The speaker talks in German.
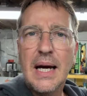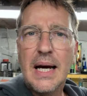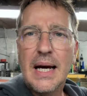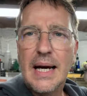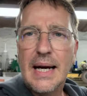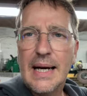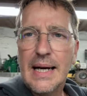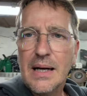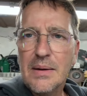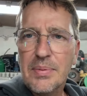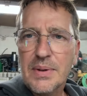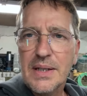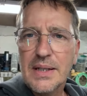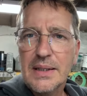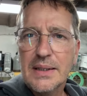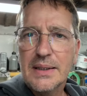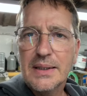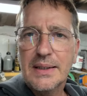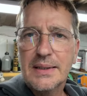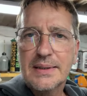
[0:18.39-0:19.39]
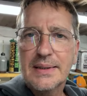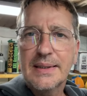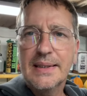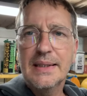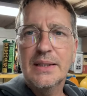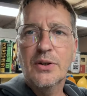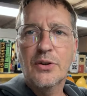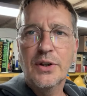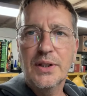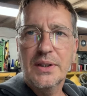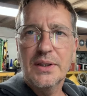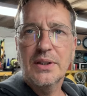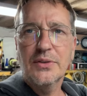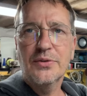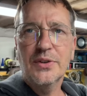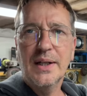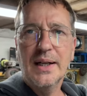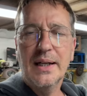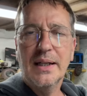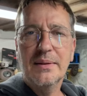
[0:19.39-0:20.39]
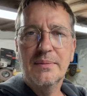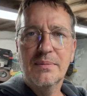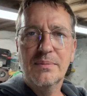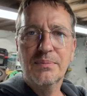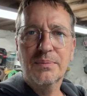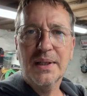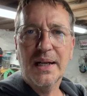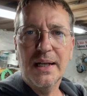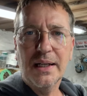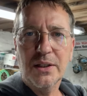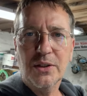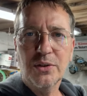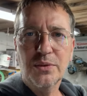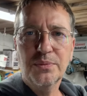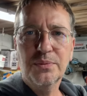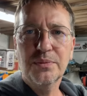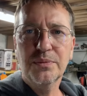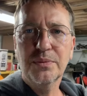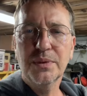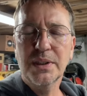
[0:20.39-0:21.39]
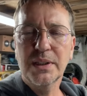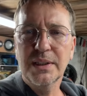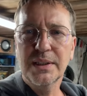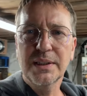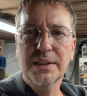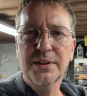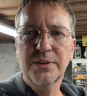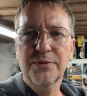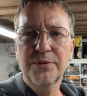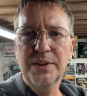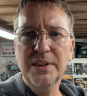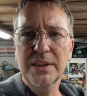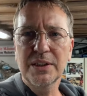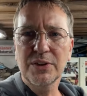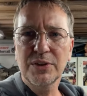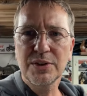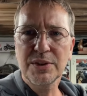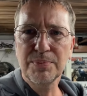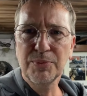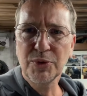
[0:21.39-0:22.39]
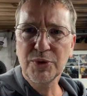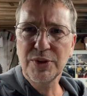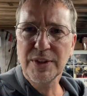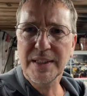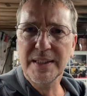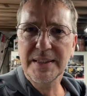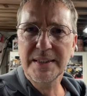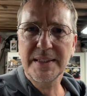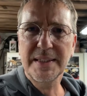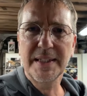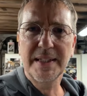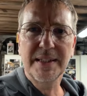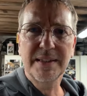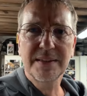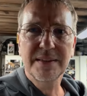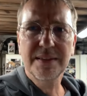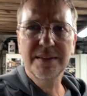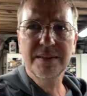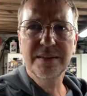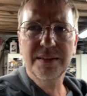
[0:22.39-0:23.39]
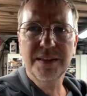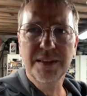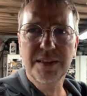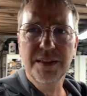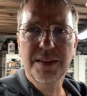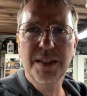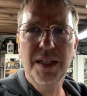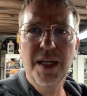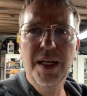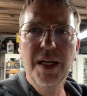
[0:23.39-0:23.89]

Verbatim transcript: Aber es geht heute vor allem darum, äh, wie hat das Motorrad gehalten. Die